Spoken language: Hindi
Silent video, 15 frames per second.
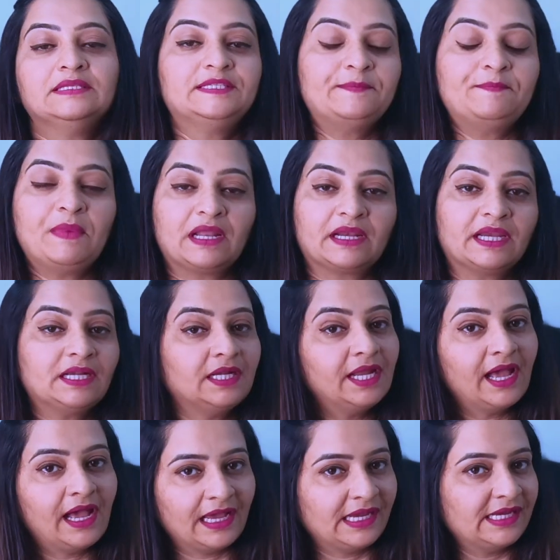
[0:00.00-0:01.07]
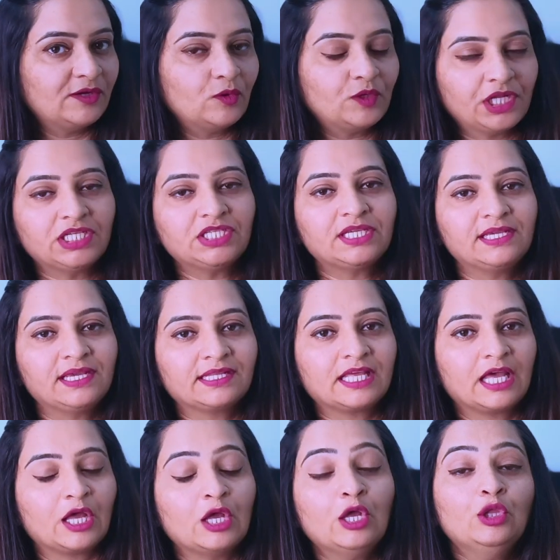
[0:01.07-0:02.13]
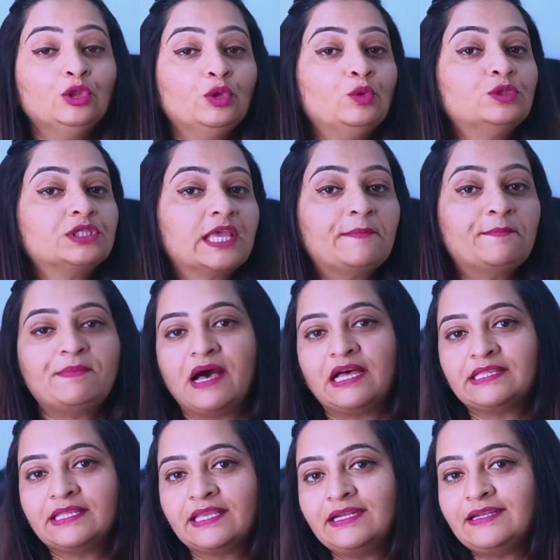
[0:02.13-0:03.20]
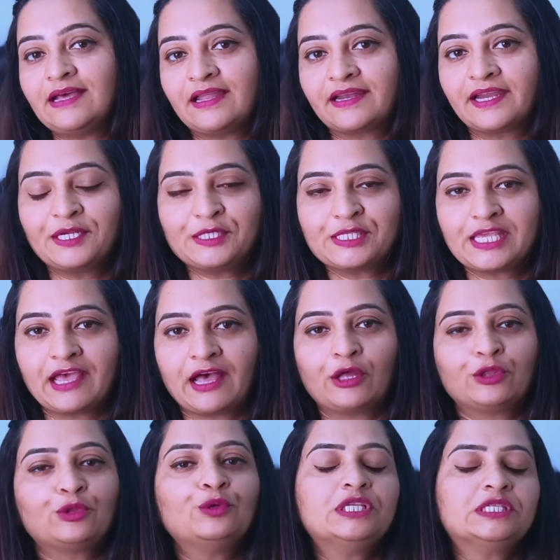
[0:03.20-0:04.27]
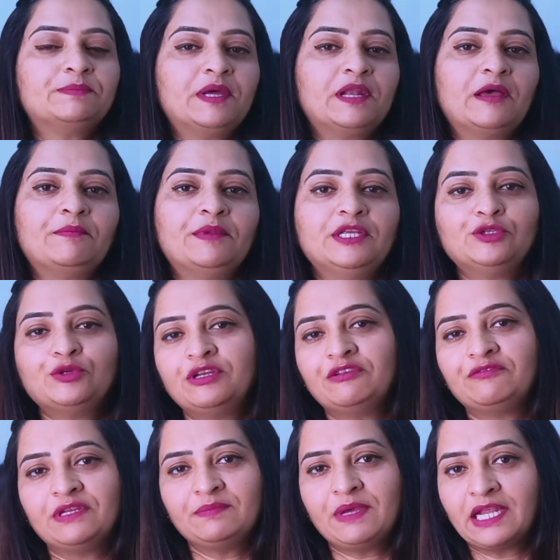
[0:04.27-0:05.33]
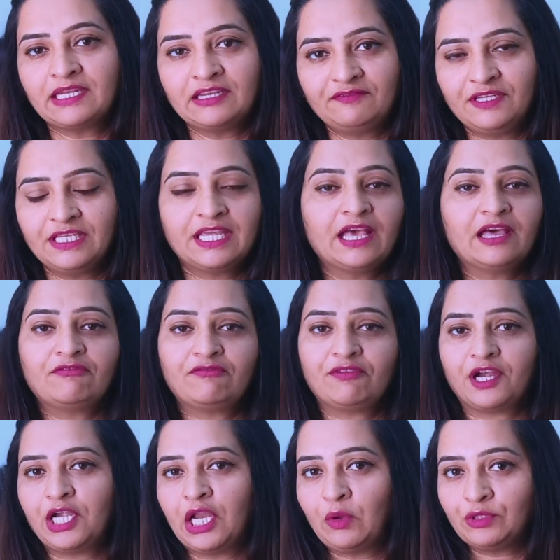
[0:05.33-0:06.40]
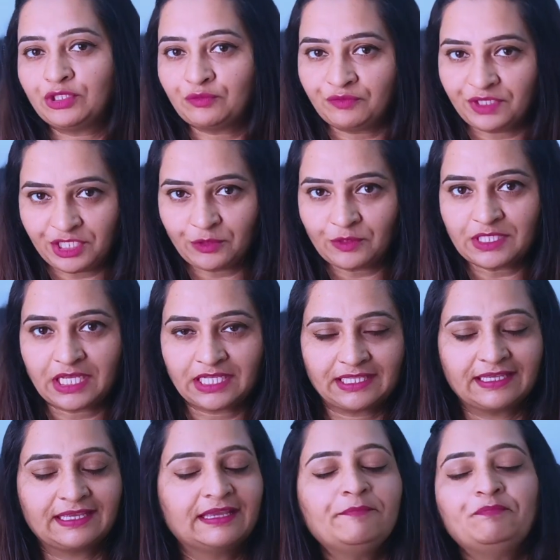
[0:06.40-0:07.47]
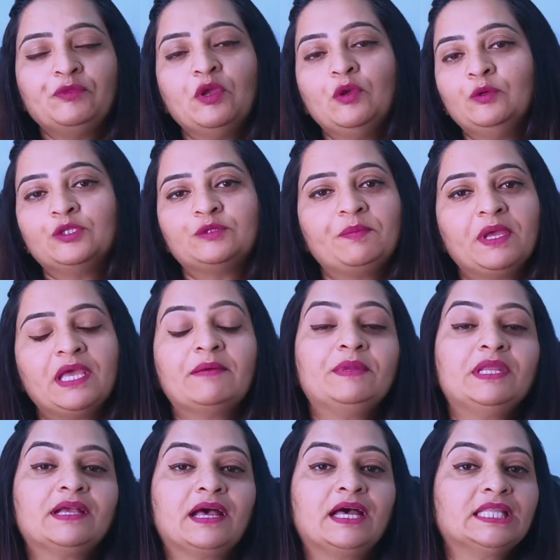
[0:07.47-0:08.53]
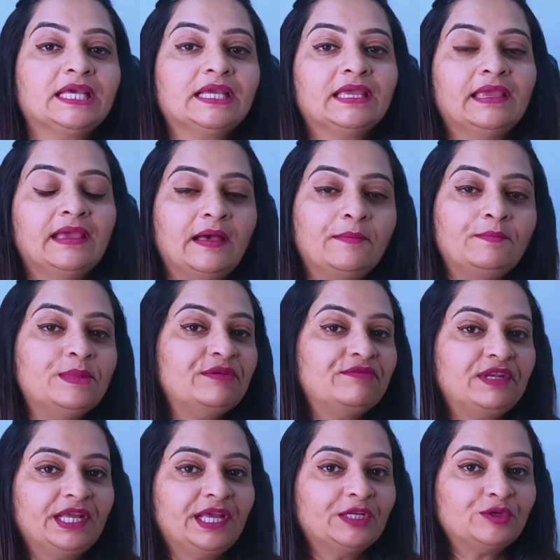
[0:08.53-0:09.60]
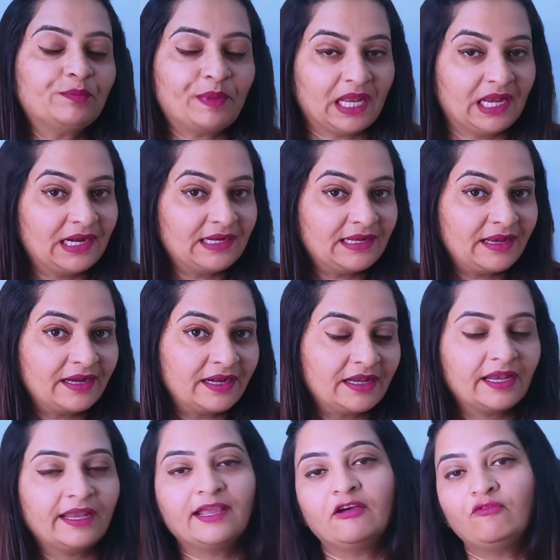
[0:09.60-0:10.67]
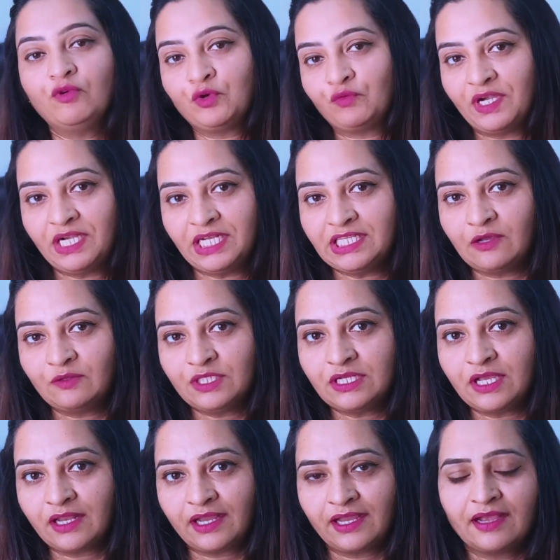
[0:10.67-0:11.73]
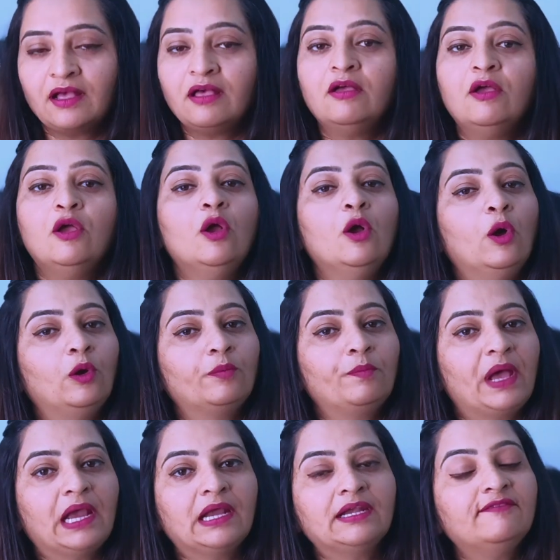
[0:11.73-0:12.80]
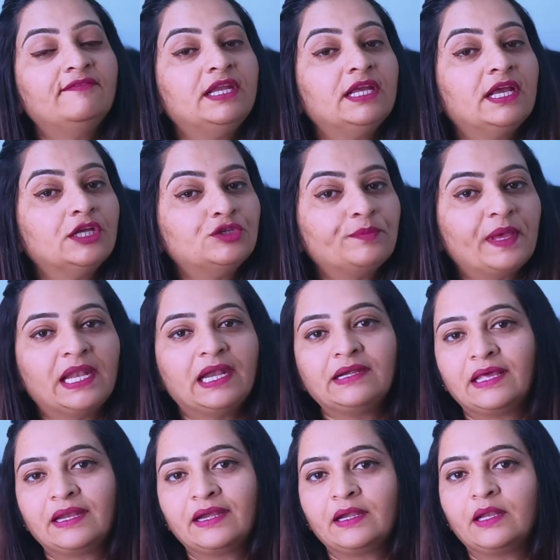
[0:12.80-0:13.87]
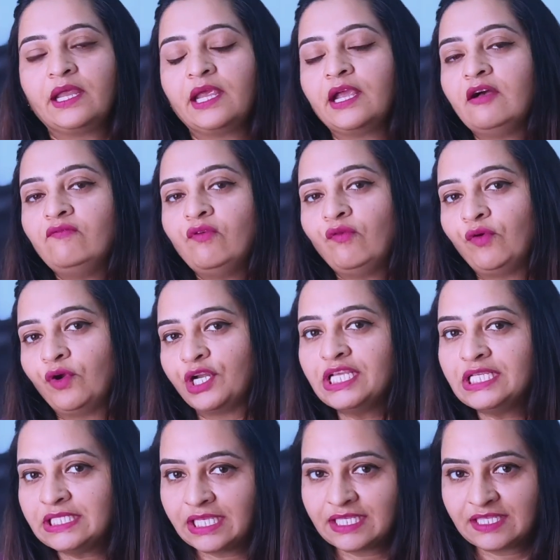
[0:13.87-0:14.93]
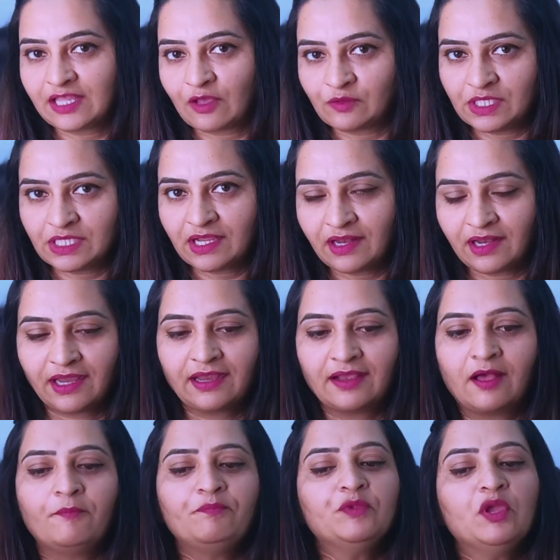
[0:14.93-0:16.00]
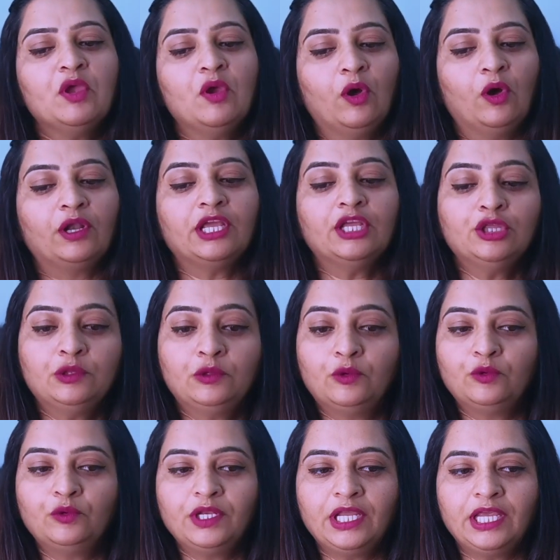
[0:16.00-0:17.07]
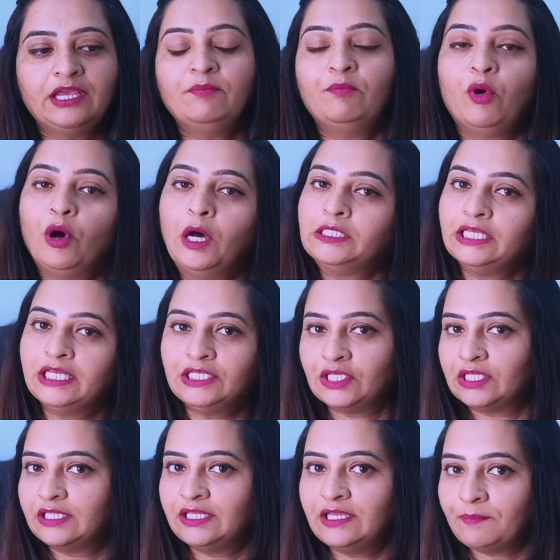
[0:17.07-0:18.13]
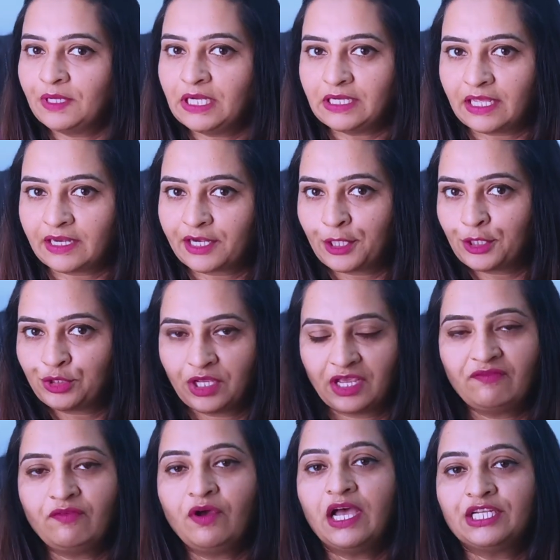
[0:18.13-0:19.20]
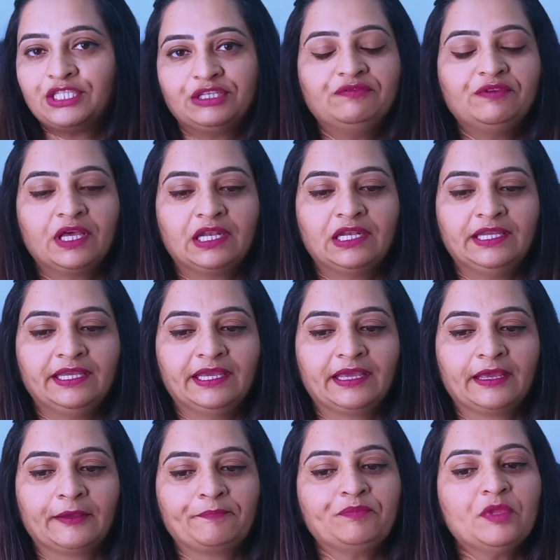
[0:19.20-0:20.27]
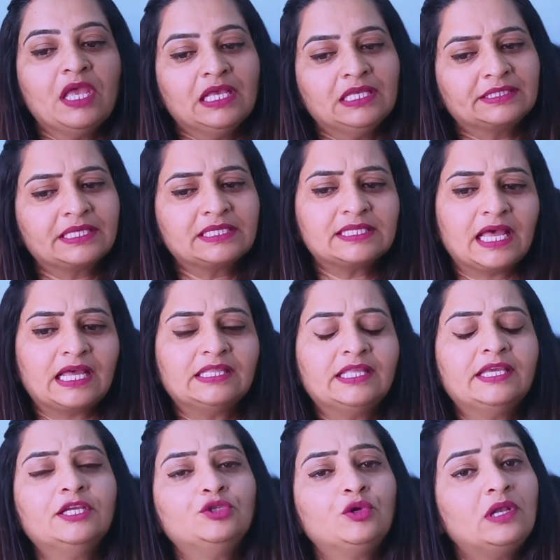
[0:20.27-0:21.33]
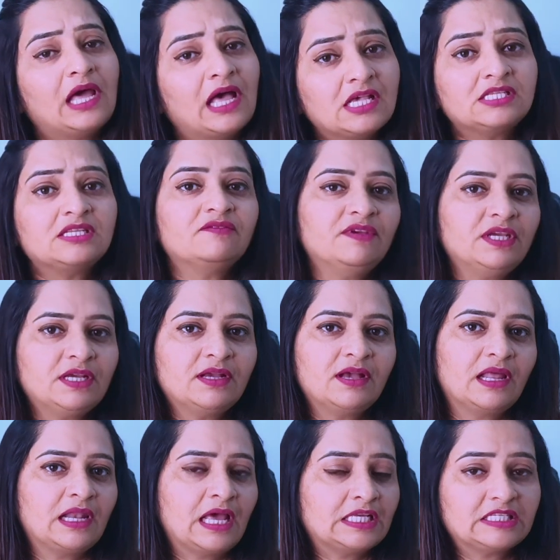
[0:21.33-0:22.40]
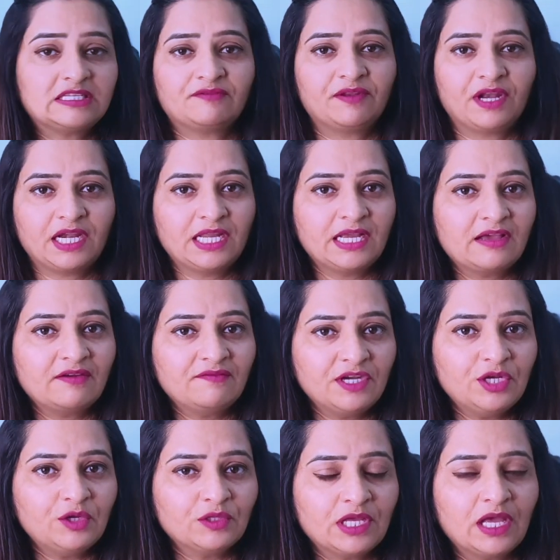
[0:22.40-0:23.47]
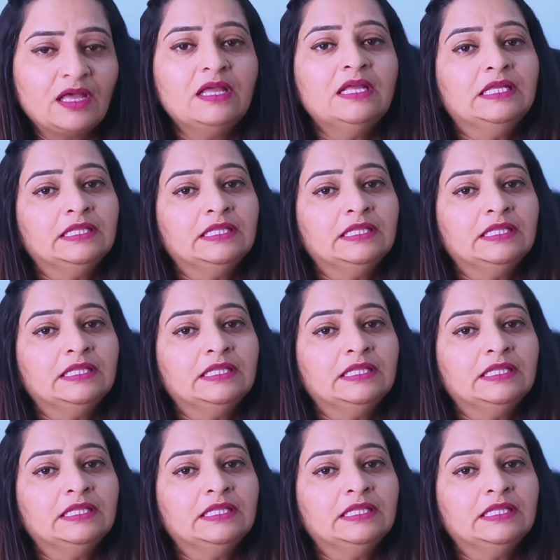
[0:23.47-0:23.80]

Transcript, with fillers: जब मार्केट ने हाई को टच किया था तो उसके बाद के टारगेट्स क्या तो इस पर हमने जो निफ्टी बैंक निफ्टी के हर फ्राइडे को जो वीडियोज आते हैं उसमें हमने कहा था कि अब निफ्टी का जो पहला टारगेट रहेगा वो ट्वेंटी थाउजेंड का रहेगा और बैंक निफ्टी का जो पहला टारगेट रहेगा वो फोर्टी सिक्स थाउजेंड का रहेगा और इन दोनों ने ही बहुत ही जल्दी अपने टारगेट जो है वो अचीव कर लिए है इसके साथ ही जो लास्ट वीक का लास्ट फ्राइडे का वीडियो था